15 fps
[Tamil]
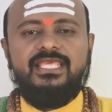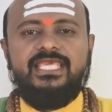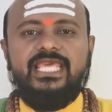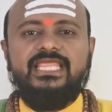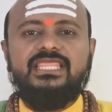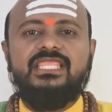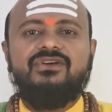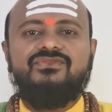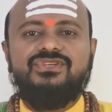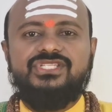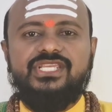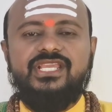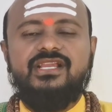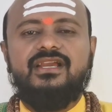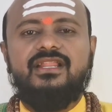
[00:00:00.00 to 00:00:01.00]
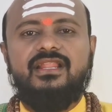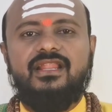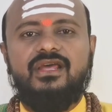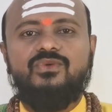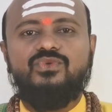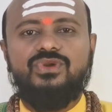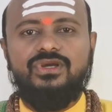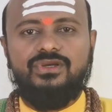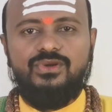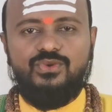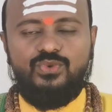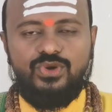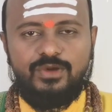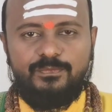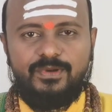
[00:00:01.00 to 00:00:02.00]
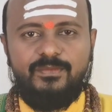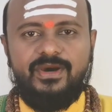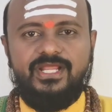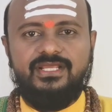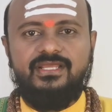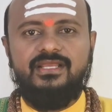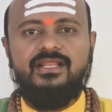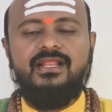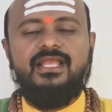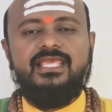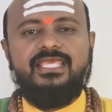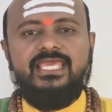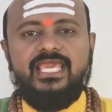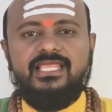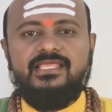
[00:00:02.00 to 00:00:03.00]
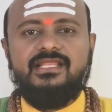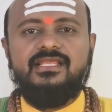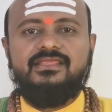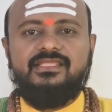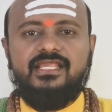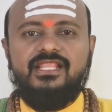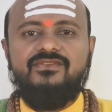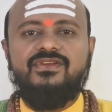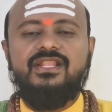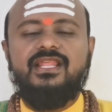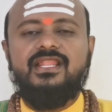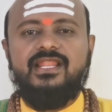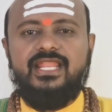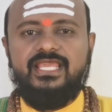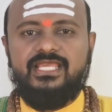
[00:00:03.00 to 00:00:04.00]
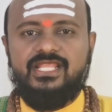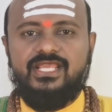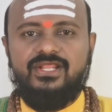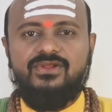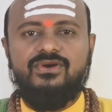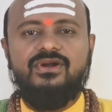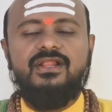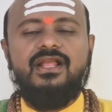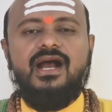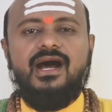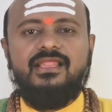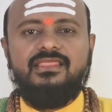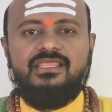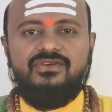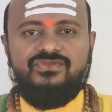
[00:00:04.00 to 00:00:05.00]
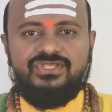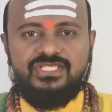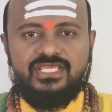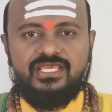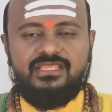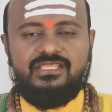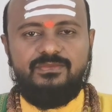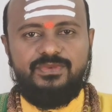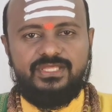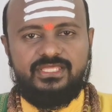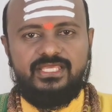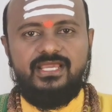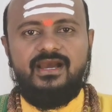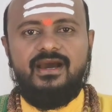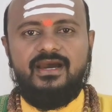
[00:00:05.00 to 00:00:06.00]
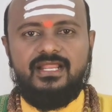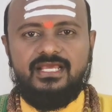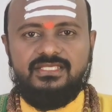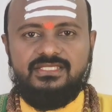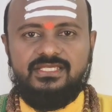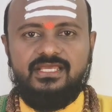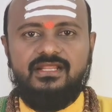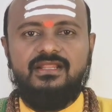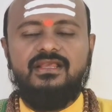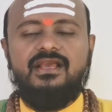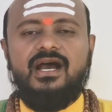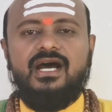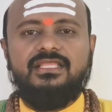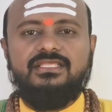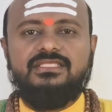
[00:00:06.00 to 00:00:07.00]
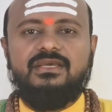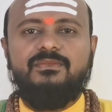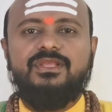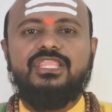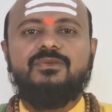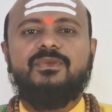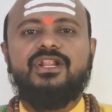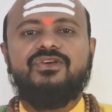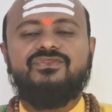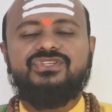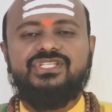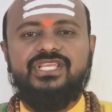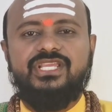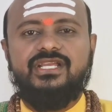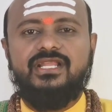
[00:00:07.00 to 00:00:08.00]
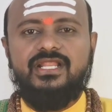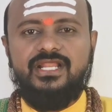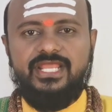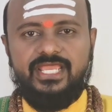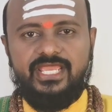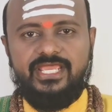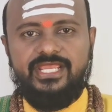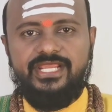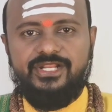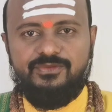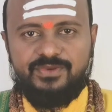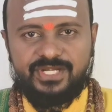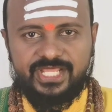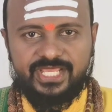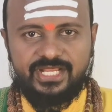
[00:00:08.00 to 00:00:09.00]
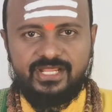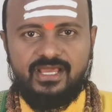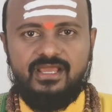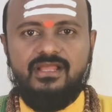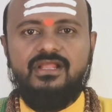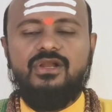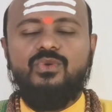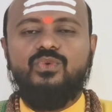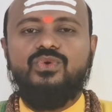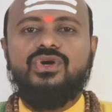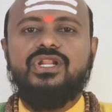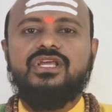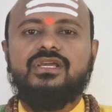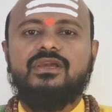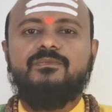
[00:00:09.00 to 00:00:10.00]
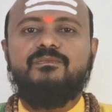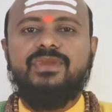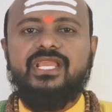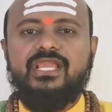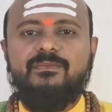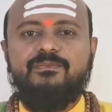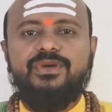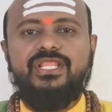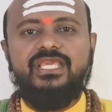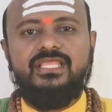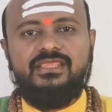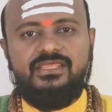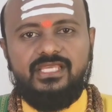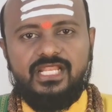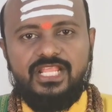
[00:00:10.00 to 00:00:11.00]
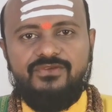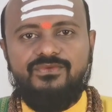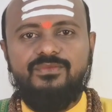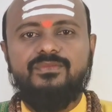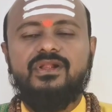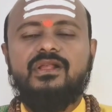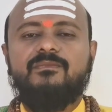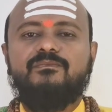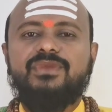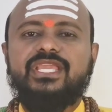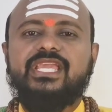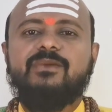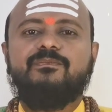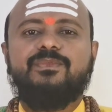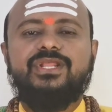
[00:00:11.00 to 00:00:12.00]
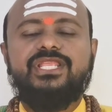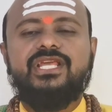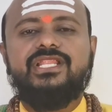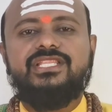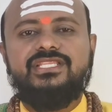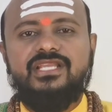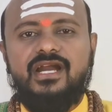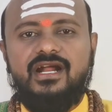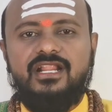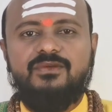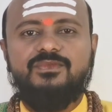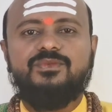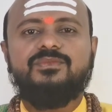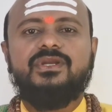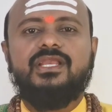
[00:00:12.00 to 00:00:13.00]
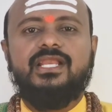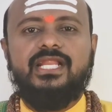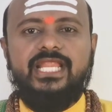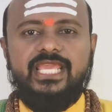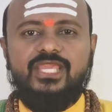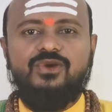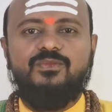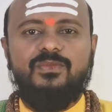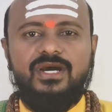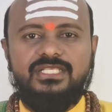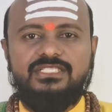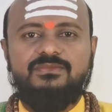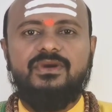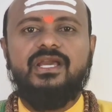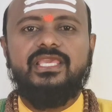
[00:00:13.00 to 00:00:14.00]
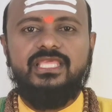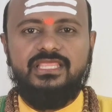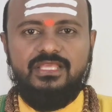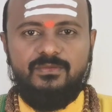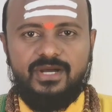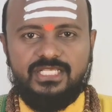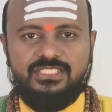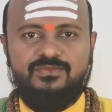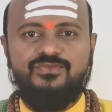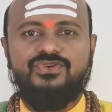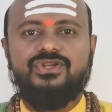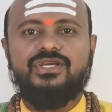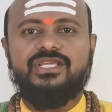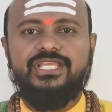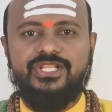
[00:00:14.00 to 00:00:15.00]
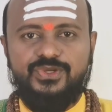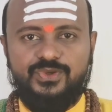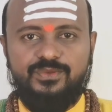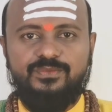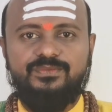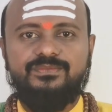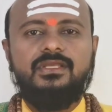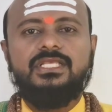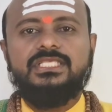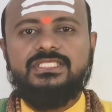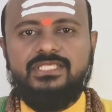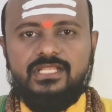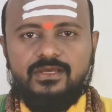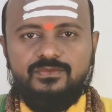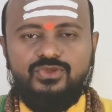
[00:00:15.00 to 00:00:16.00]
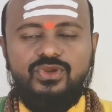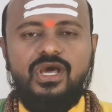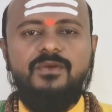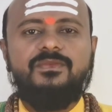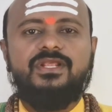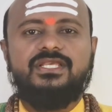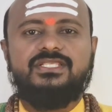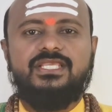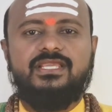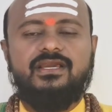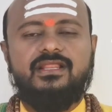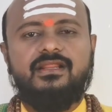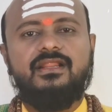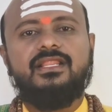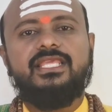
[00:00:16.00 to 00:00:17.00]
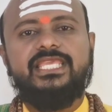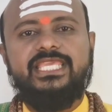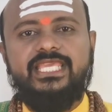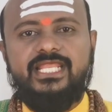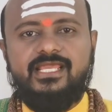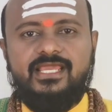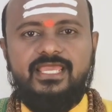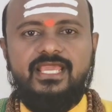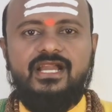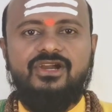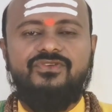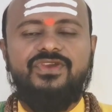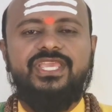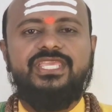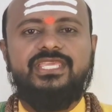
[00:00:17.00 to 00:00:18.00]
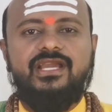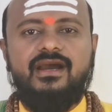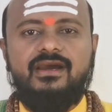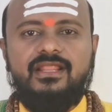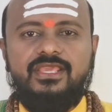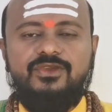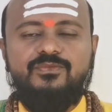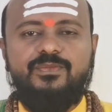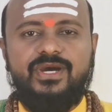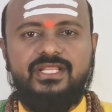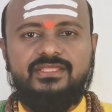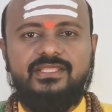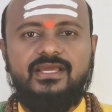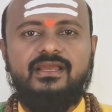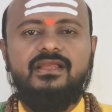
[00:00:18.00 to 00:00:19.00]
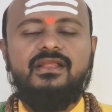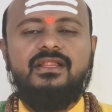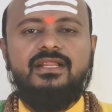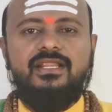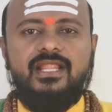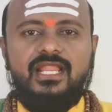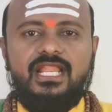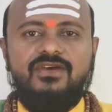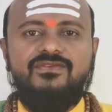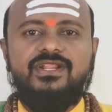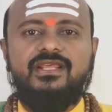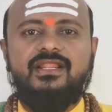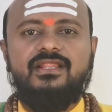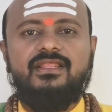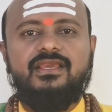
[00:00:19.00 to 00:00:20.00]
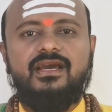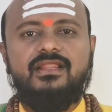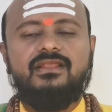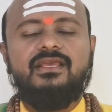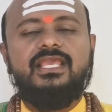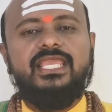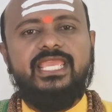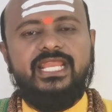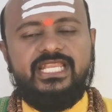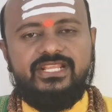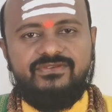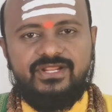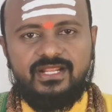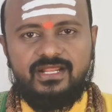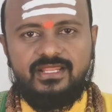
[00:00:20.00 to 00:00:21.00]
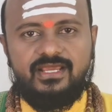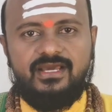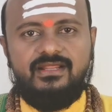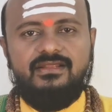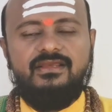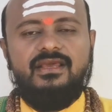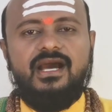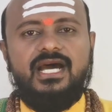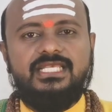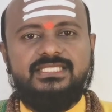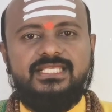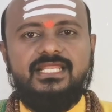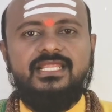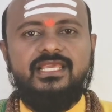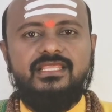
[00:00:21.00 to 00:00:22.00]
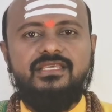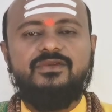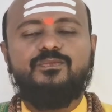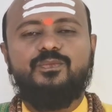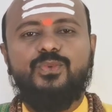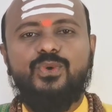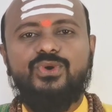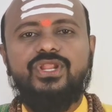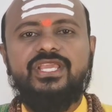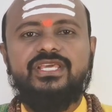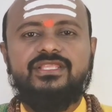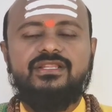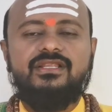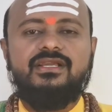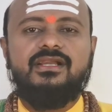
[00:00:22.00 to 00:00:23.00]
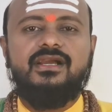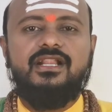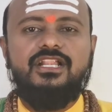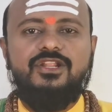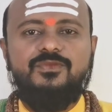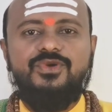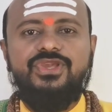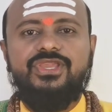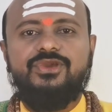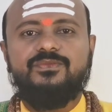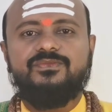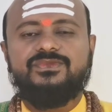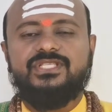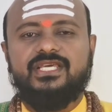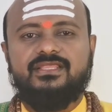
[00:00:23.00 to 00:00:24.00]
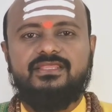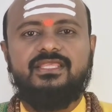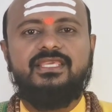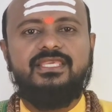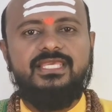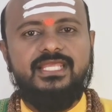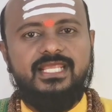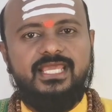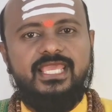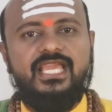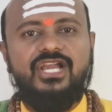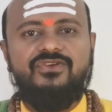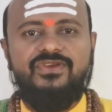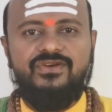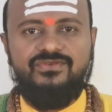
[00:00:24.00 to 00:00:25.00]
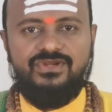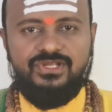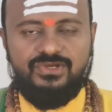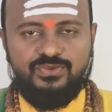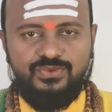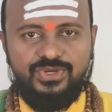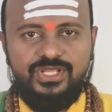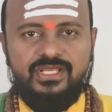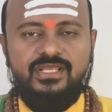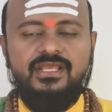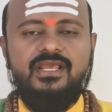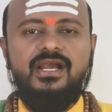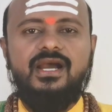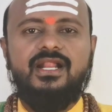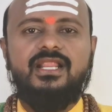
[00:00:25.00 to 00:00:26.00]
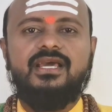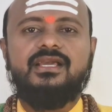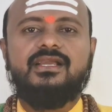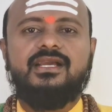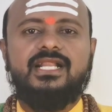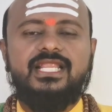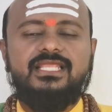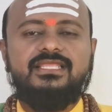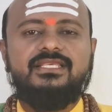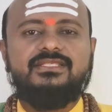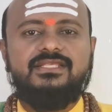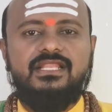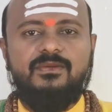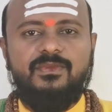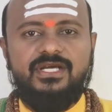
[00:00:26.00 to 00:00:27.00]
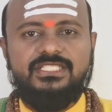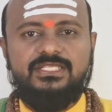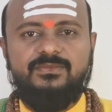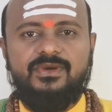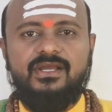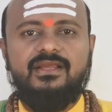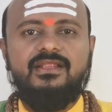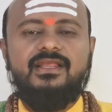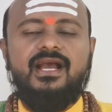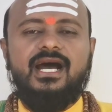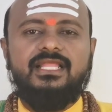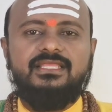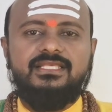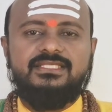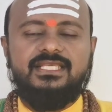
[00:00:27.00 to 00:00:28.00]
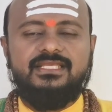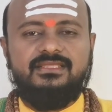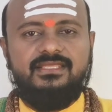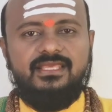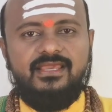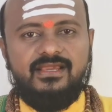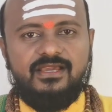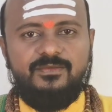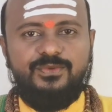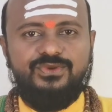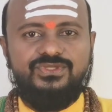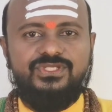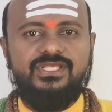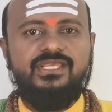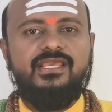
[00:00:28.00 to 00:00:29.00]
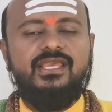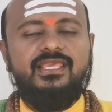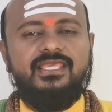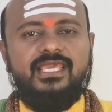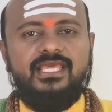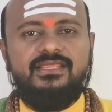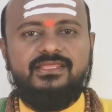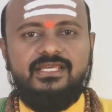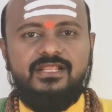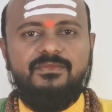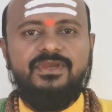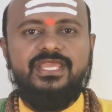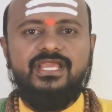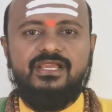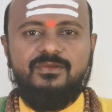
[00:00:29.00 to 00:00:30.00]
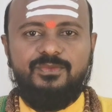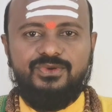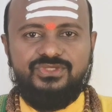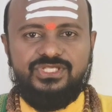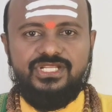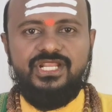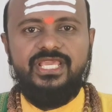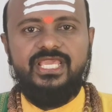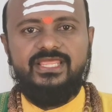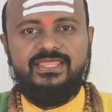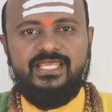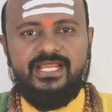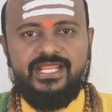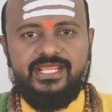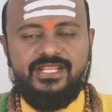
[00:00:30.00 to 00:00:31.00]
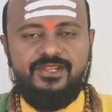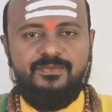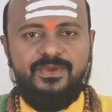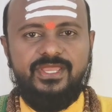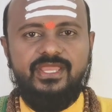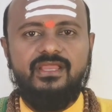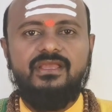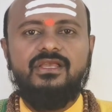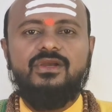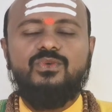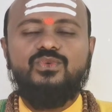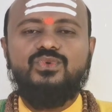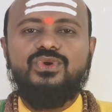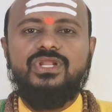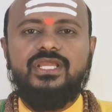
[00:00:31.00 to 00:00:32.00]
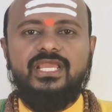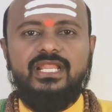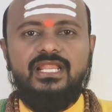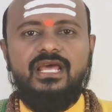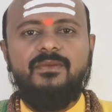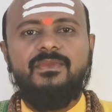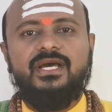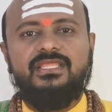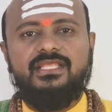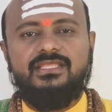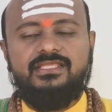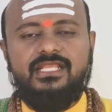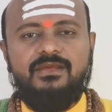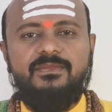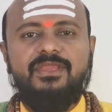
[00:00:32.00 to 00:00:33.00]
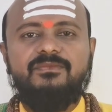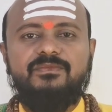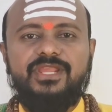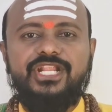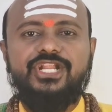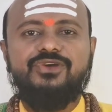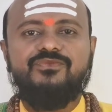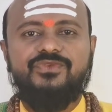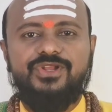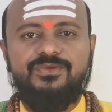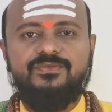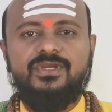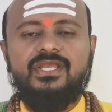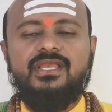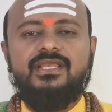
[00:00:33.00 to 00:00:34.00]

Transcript: எந்த விஷயங்கள்லாம் உங்களுக்கு குழப்பமாக இருக்குது எதில் தெளிவில்லைன்னு நினைக்கிறீங்களோ அந்த விஷயத்தை பற்றிய ஆராய்ச்சிகள் அது சம்பந்தமான விஷயங்களில் நீங்கள் ஈடுபட்டீங்கன்னா உங்களுக்கு மிகப்பெரிய தெளிவும் மிகப்பெரிய ஞானமும் கிடைக்கும் மாதமாக இந்த மாதம் உங்களுக்கு உங்களுக்கு இருக்கும் சில துலாம் ராசிக்காரர்கள் இயற்கையாகவே யாரையும் பார்த்தா நல்லவர்கள் யார் கெட்டவர்கள் யார் அசல் எது போலி எதுன்னு கண்டுபிடிக்கும் சக்தி இயற்கையாகவே அவங்களுக்கு உண்டு ஆனால் கடந்த சில மாசமா அந்த சக்தி எங்க போச்சு என் திறமை எங்க போச்சுன்னு நீங்க தேடிட்டு இருப்பீங்க உங்களுக்கு எல்லாம் அந்த திறமை மீண்டும் வரும்